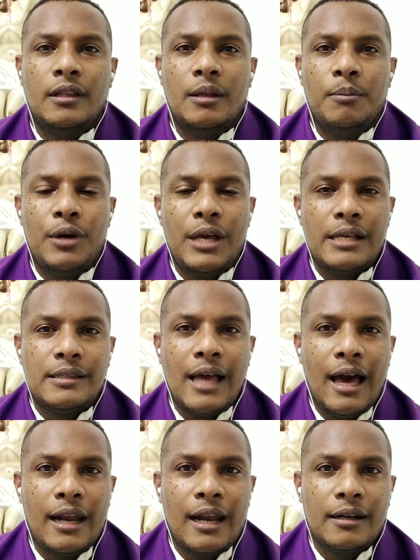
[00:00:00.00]
Voy a
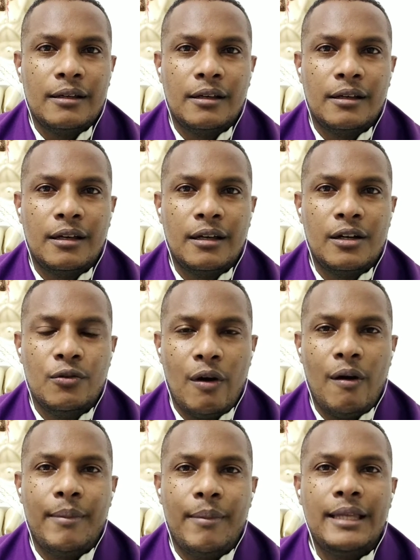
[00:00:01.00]
estar
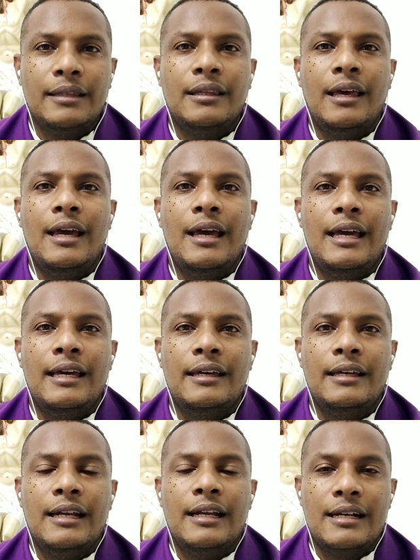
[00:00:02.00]
nuevamente
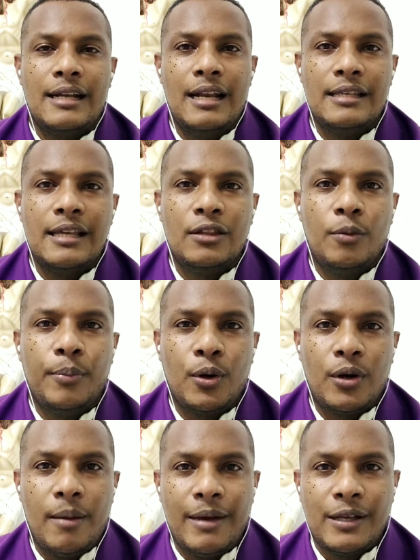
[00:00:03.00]
realizando
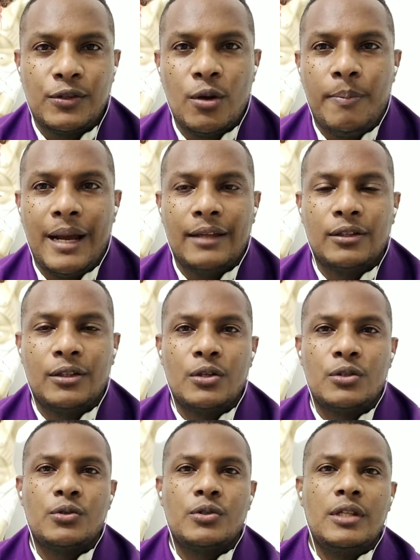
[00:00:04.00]
programación para
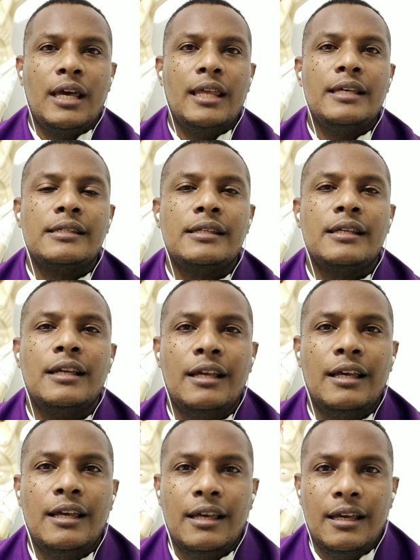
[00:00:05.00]
todos ustedes,
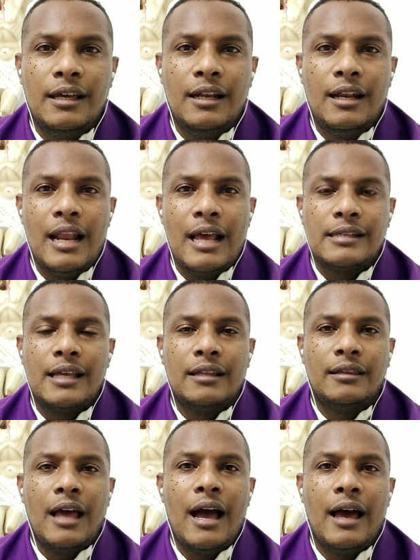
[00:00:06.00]
la
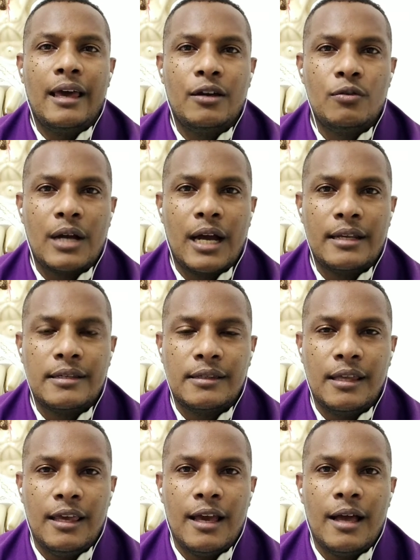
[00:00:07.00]
Santa
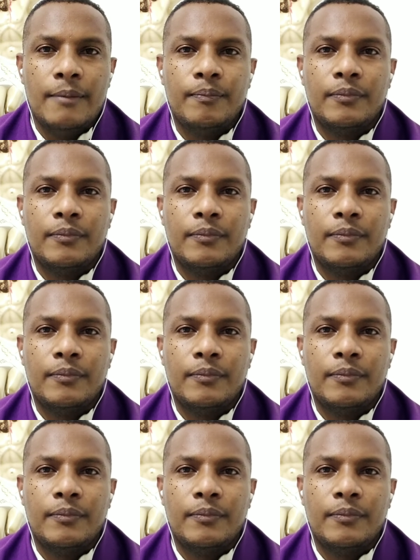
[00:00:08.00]
Eucaristía,